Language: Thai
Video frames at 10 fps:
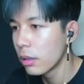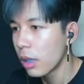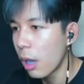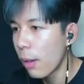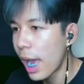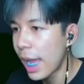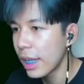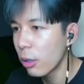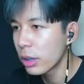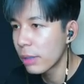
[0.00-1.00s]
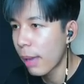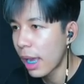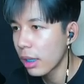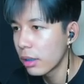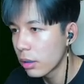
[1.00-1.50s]
เอาหายโอติดบัก
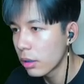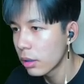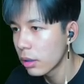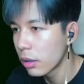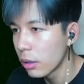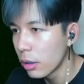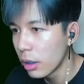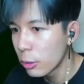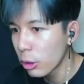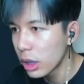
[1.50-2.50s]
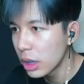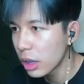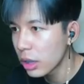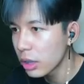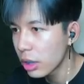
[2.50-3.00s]
เจอตึงเจ
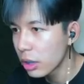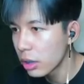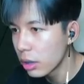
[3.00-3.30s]
อตึงเจอตึง